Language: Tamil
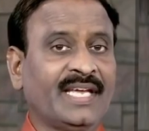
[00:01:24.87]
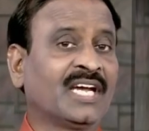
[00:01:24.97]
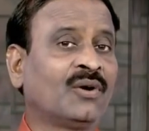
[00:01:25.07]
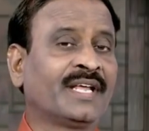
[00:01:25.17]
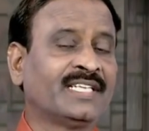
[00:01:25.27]

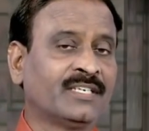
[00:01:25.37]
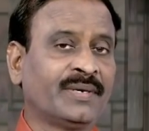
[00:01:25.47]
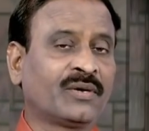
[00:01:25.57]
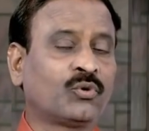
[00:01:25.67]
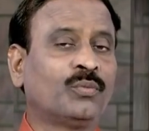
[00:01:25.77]
எங்களுடைய
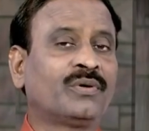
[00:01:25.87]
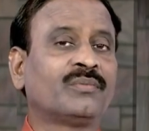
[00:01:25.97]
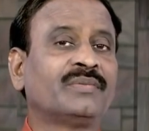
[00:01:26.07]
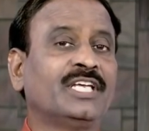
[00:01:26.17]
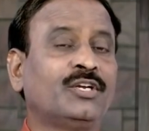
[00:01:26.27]
ஜப
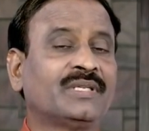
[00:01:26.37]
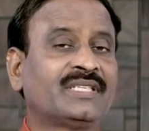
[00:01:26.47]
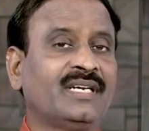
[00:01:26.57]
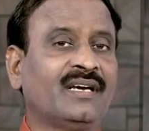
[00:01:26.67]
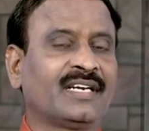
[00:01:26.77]
கோபுரம்
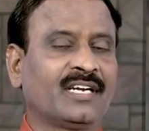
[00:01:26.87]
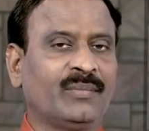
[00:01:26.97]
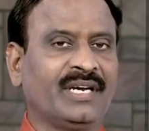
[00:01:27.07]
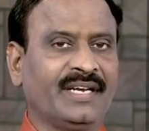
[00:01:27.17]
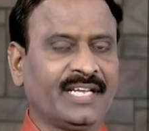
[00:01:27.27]
இருபத்தி நான்கு
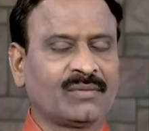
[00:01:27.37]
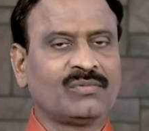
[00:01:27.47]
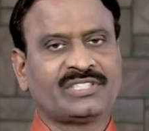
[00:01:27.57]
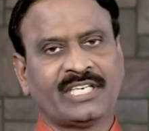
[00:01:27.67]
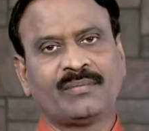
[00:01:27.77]
மணி
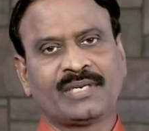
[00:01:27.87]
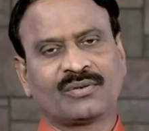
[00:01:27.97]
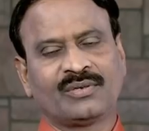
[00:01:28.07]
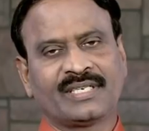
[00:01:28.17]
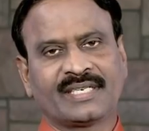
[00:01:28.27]
நேரமும் செயல்பட்டு
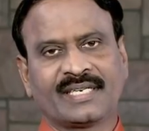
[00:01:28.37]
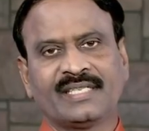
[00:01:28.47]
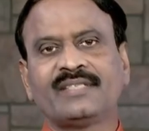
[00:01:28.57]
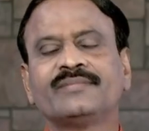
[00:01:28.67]
கொண்டிருக்கிறது